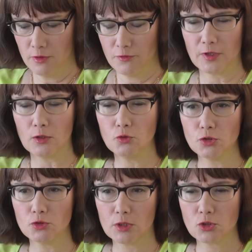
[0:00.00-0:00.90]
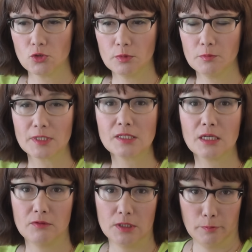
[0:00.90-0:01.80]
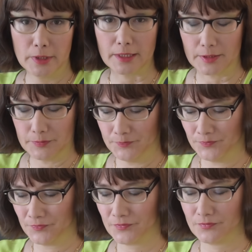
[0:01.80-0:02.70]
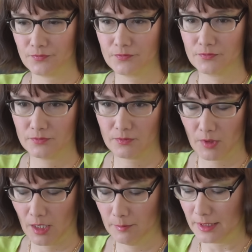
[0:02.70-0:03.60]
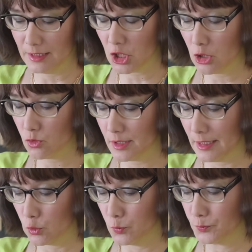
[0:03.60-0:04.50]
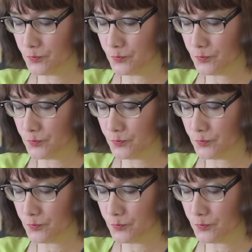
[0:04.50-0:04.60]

в какую ситуацию был поставлен бык. Продолжаю цитату.